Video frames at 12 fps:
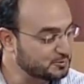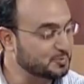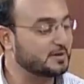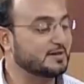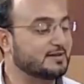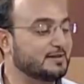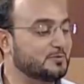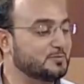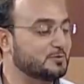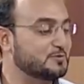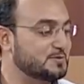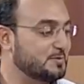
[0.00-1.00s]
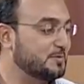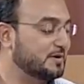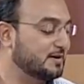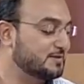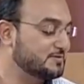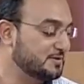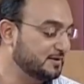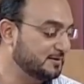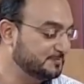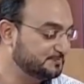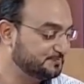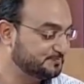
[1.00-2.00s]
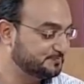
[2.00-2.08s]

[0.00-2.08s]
وانتم بخير يا ربي والجميع بخير إن شاء الله إن شاء